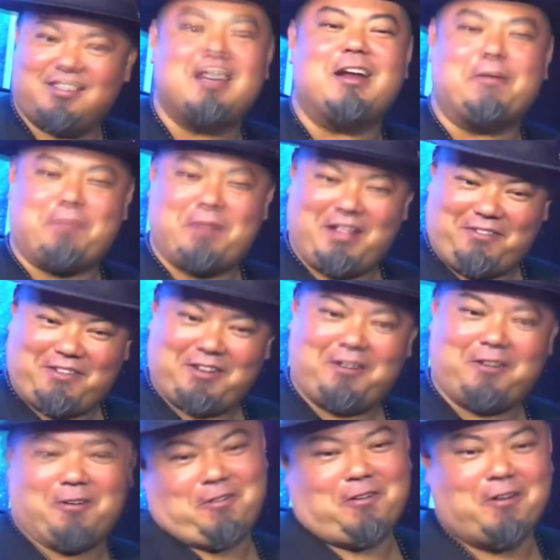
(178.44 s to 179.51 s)
aprender
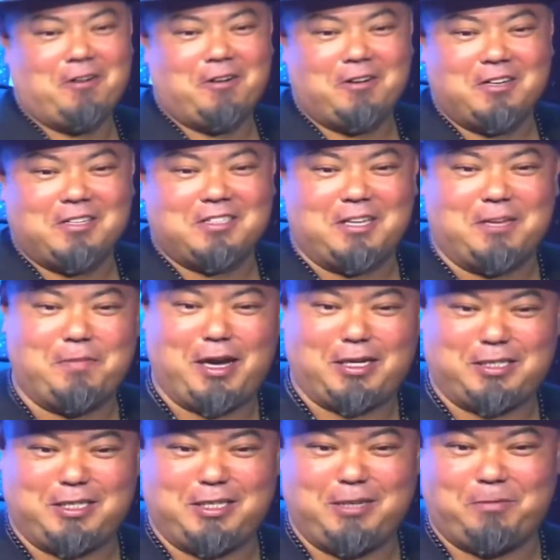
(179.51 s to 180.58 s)
a Você
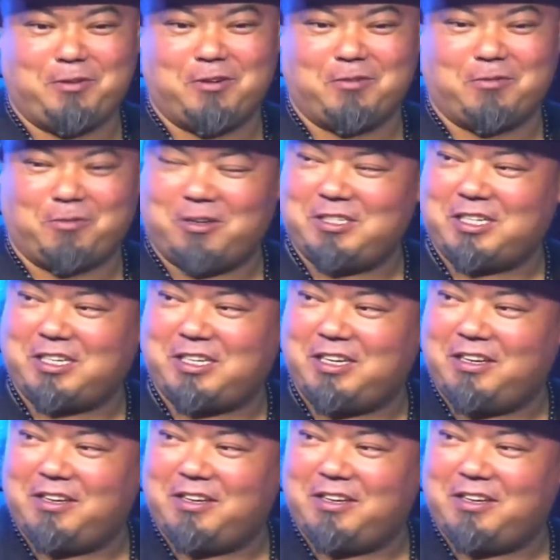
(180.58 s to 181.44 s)
imagina, pô, coisa que